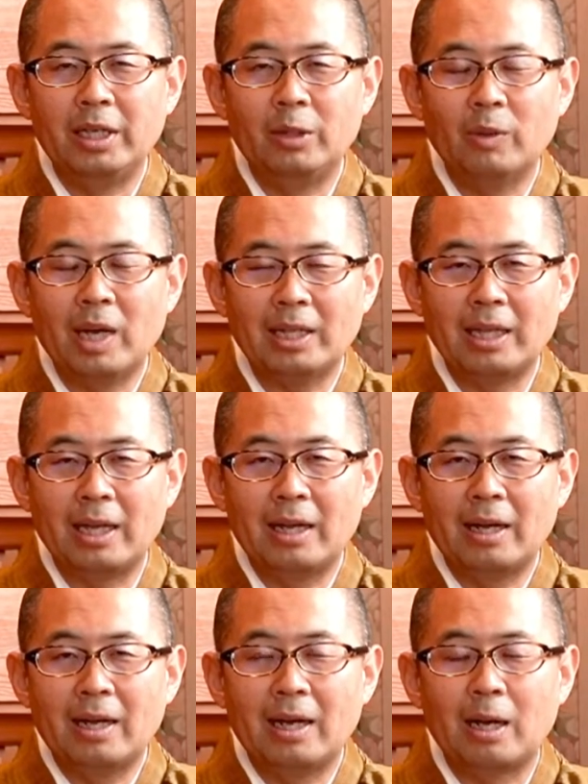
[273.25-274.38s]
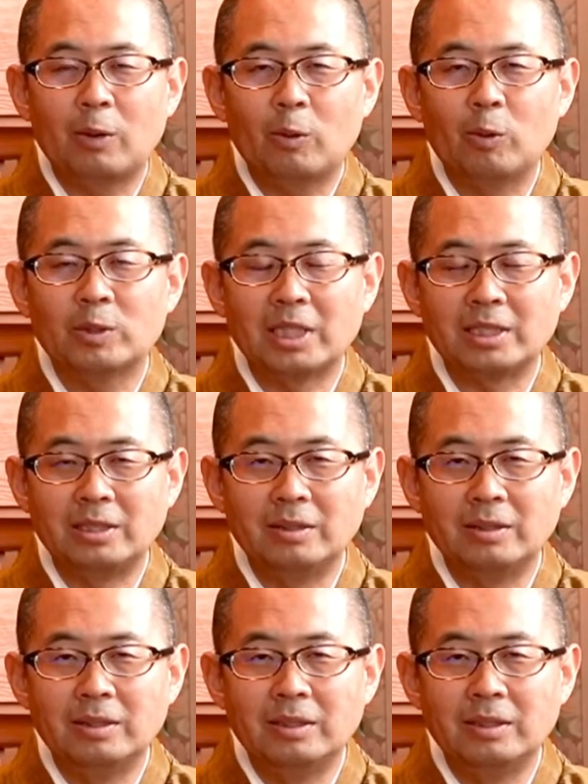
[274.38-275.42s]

胃の中で発酵させる